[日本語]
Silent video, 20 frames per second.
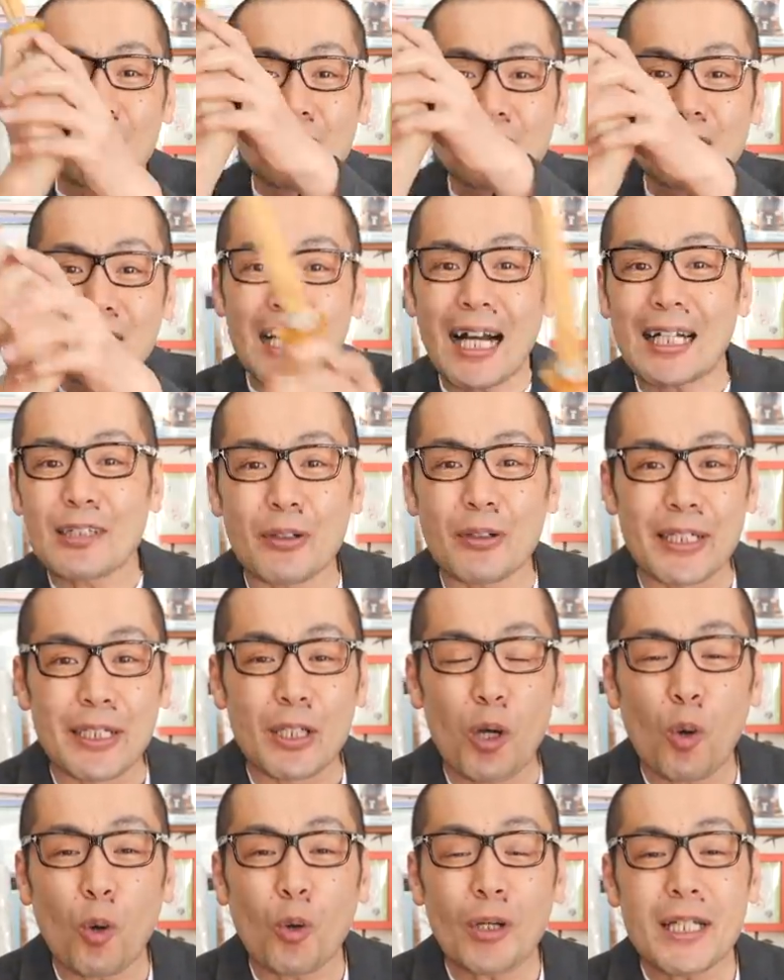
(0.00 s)
打った後に
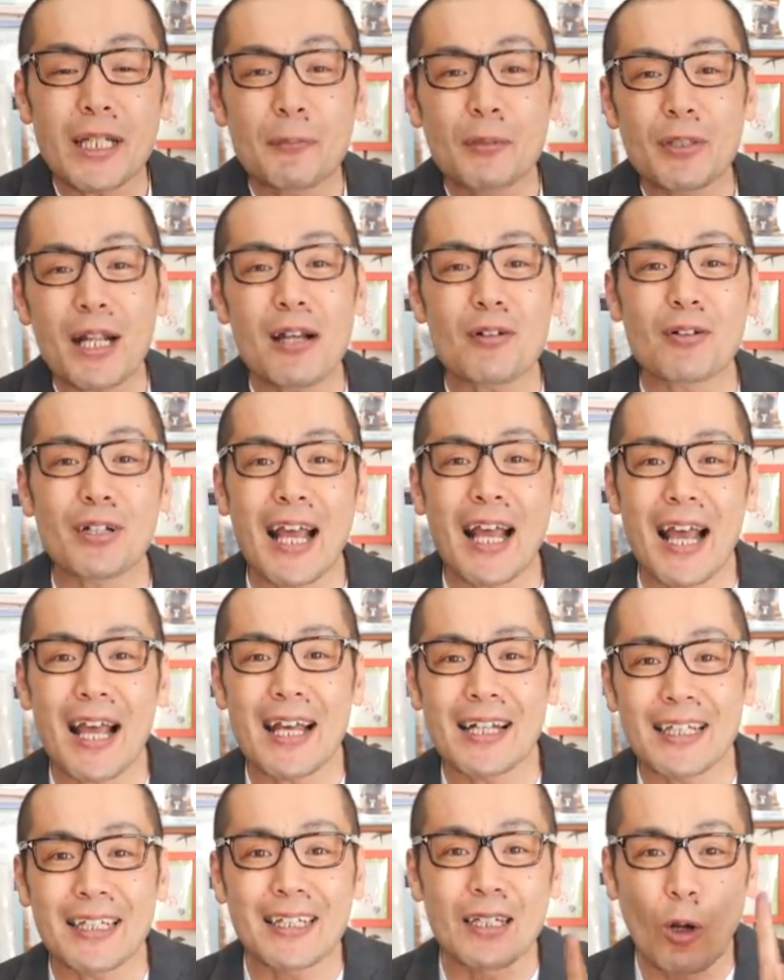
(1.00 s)
横横にブレる原
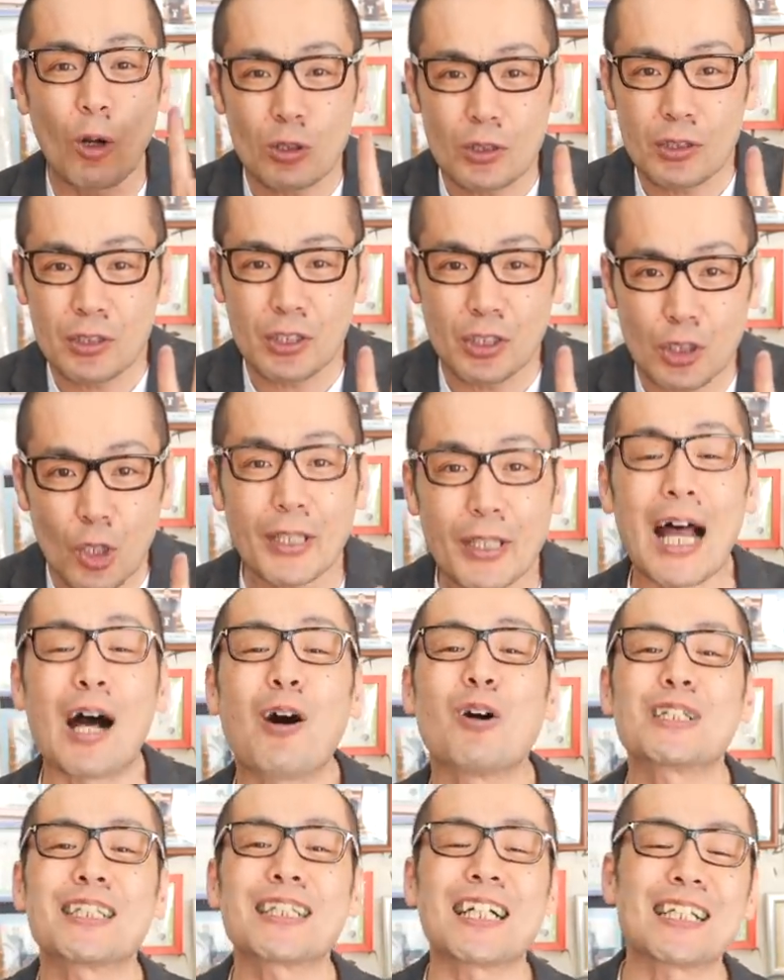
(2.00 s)
因4つと
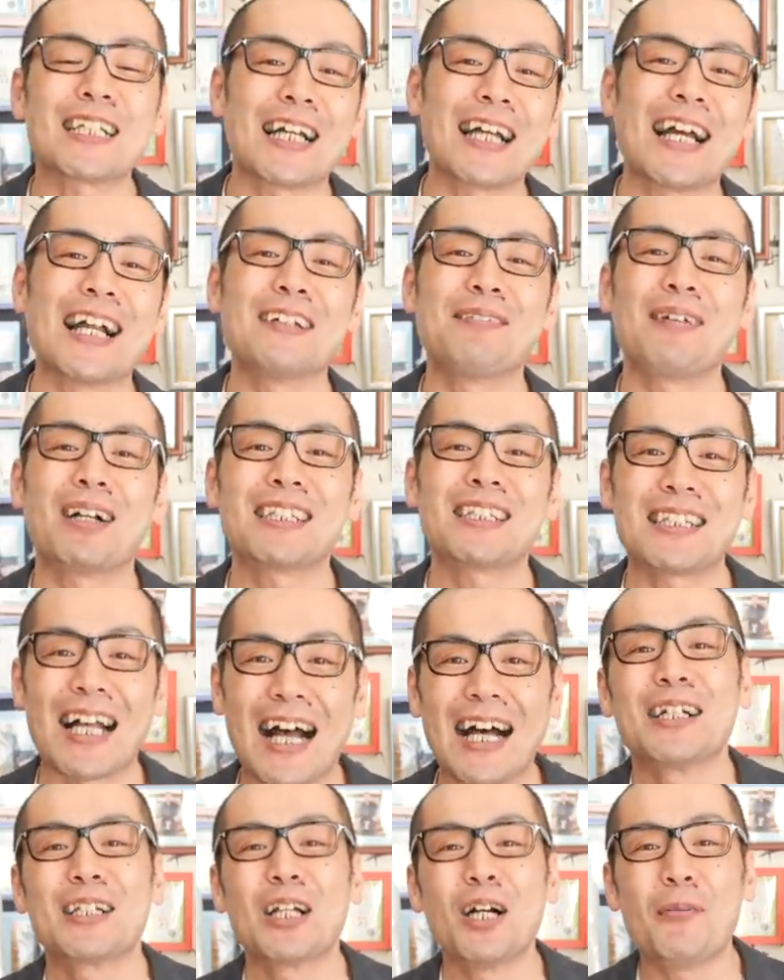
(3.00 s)
直し方やりまし
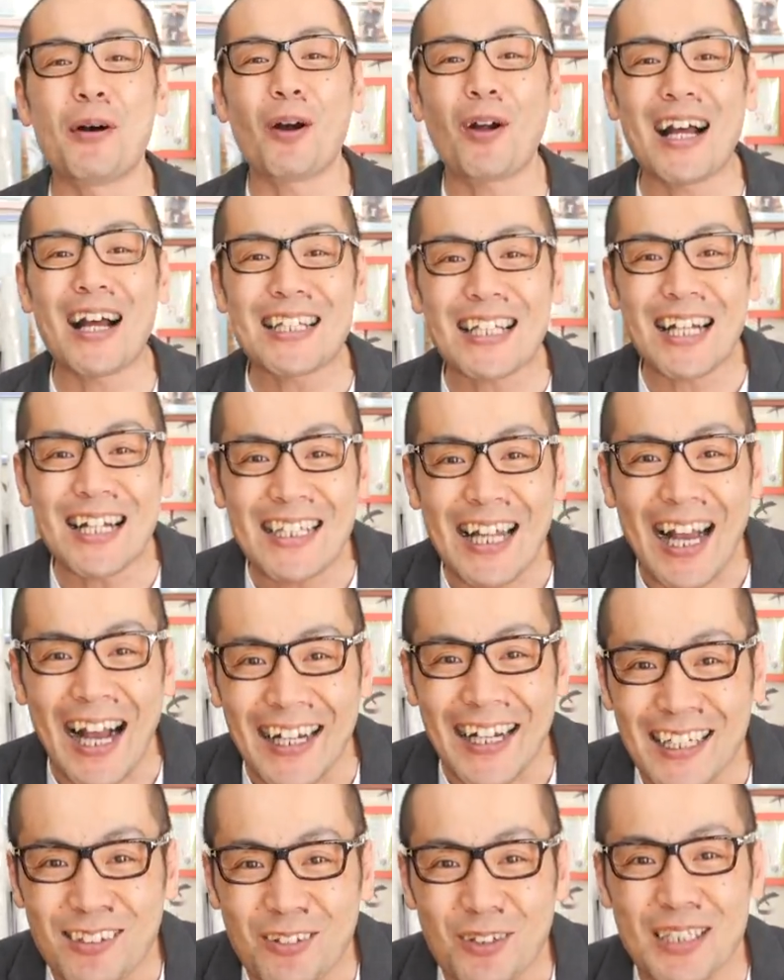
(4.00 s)
た。今日もご覧いただいて
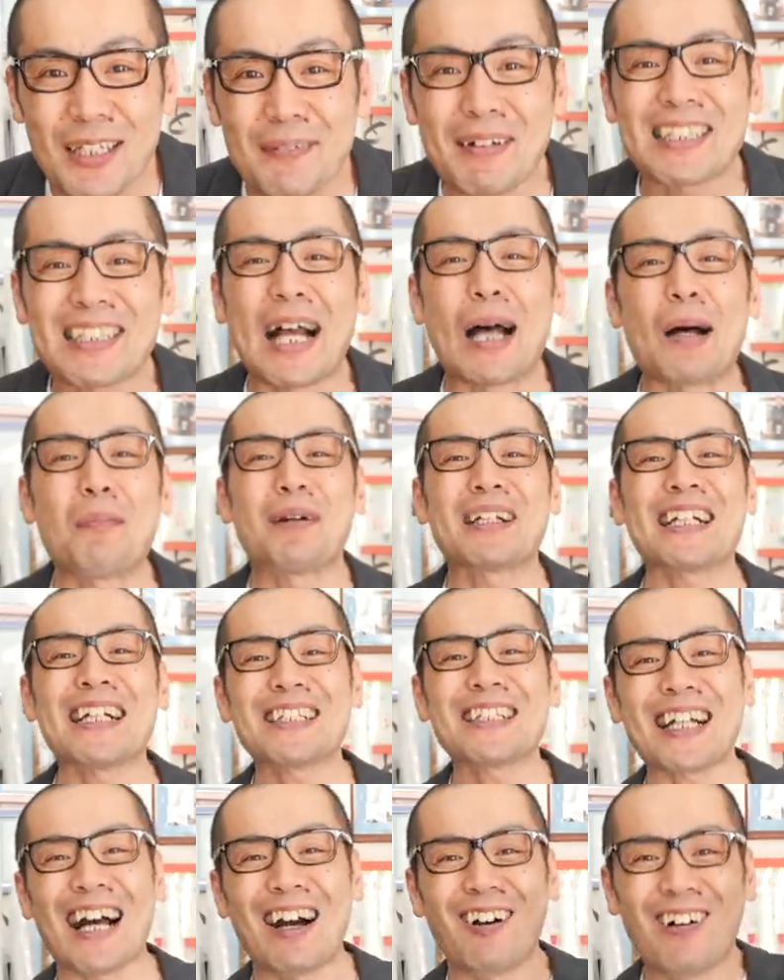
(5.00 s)
ありがとうございました。また
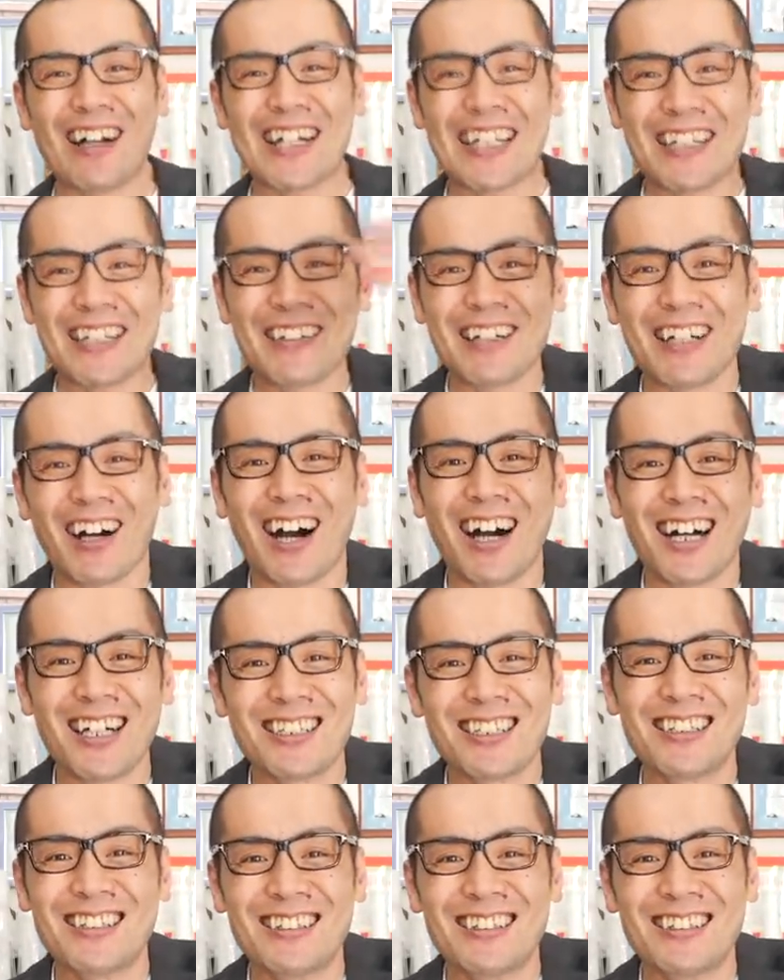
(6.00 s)
いつかお会いできる日を。